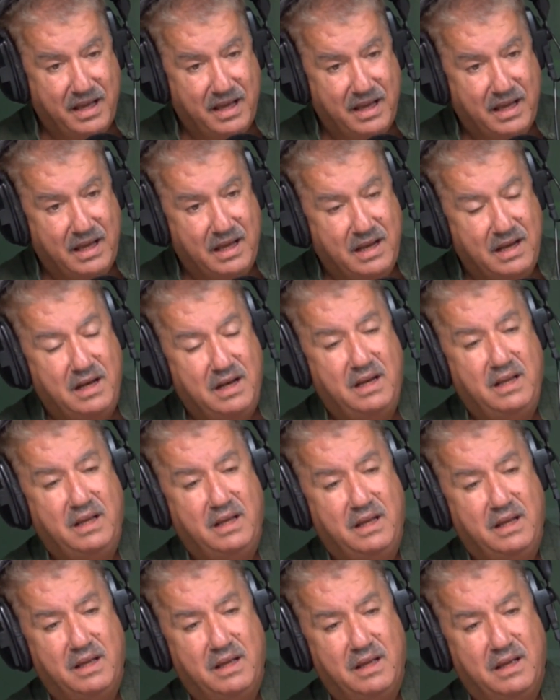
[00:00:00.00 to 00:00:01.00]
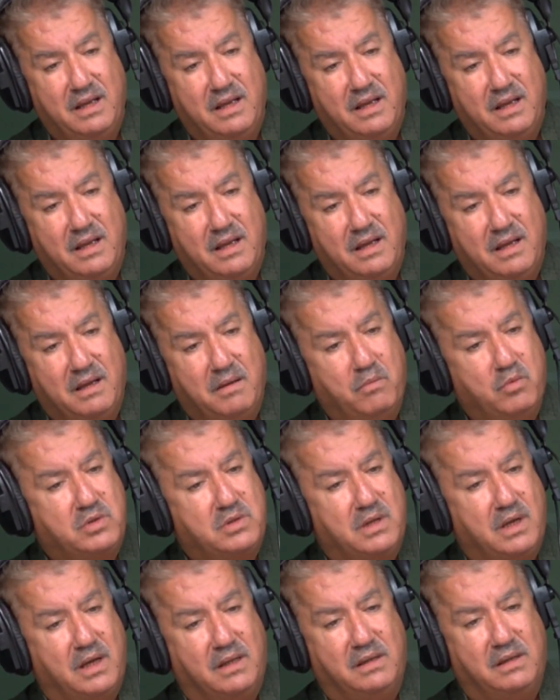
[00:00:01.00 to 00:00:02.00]
اللي
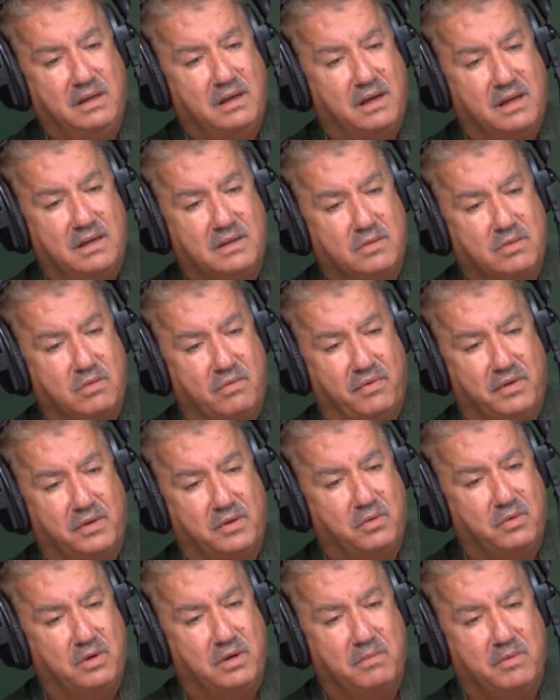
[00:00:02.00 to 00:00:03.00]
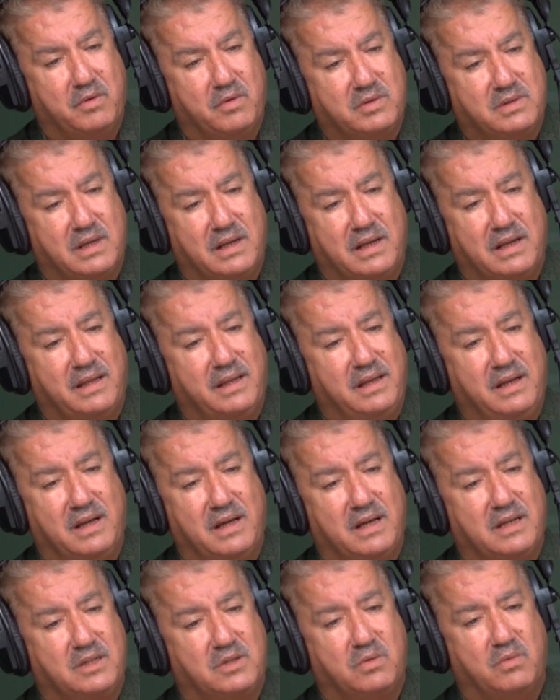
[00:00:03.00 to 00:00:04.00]
مستعدين نخلصوا الفاتوره مستعدين
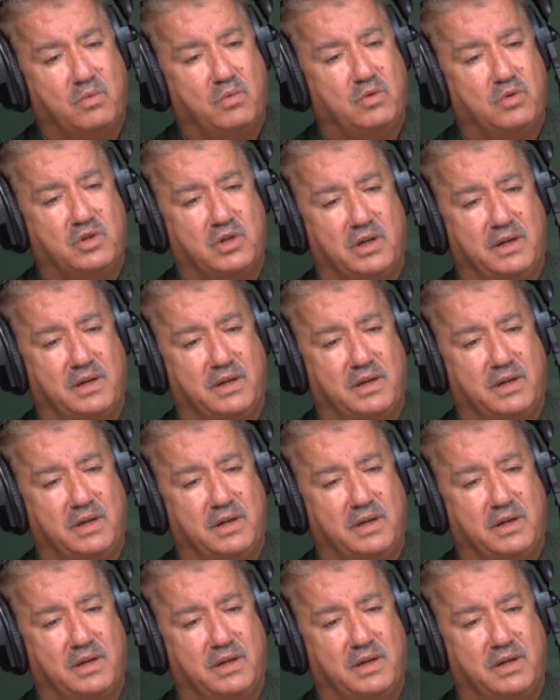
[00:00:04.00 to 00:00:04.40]
نخلصوا كل شيء